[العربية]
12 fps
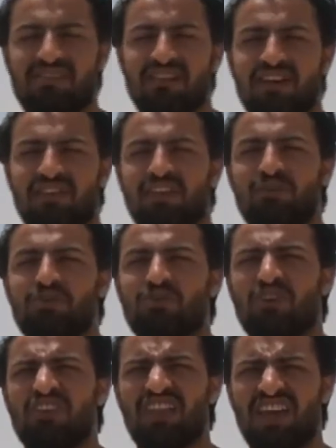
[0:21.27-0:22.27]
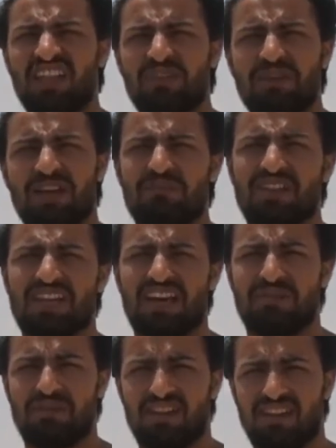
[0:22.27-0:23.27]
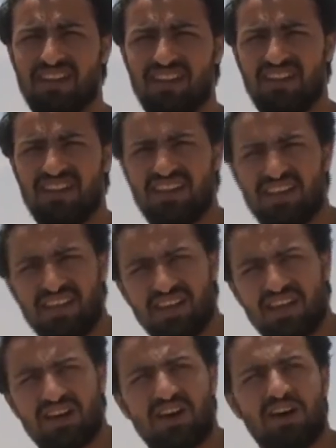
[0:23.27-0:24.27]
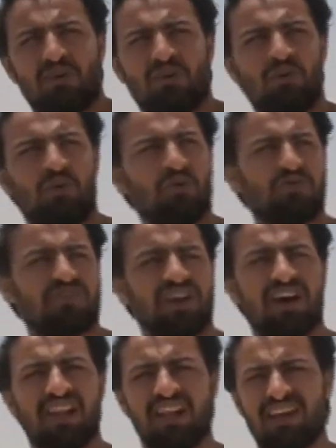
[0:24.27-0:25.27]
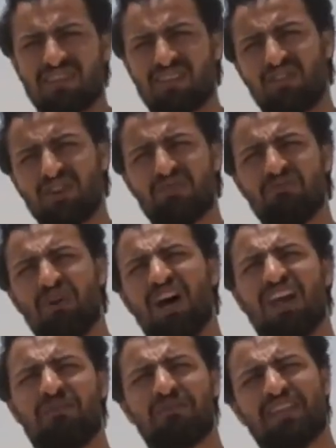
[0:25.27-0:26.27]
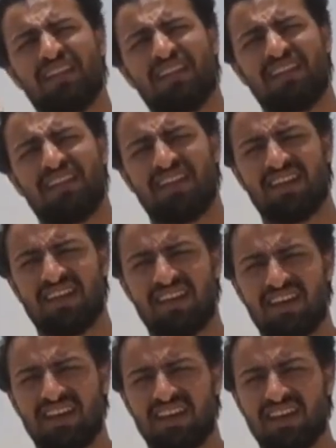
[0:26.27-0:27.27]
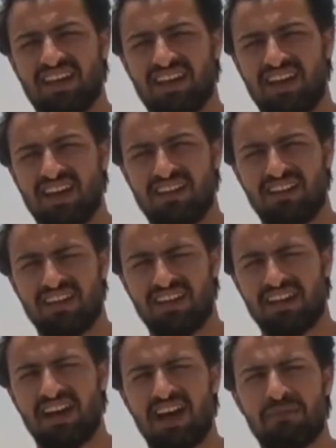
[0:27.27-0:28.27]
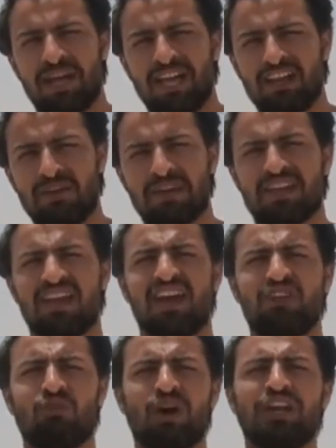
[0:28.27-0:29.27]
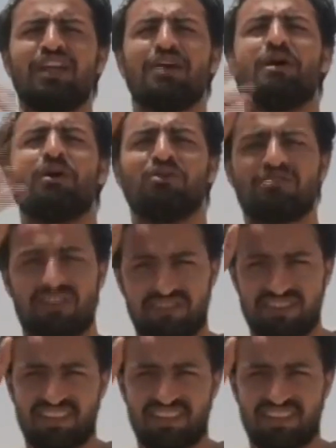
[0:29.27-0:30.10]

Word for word: الشاطئ وشهداء ليبيا بالكامل وإن شاء الله سوف يتم محاربة آه، الإرهاب أينما كان وأينما وجد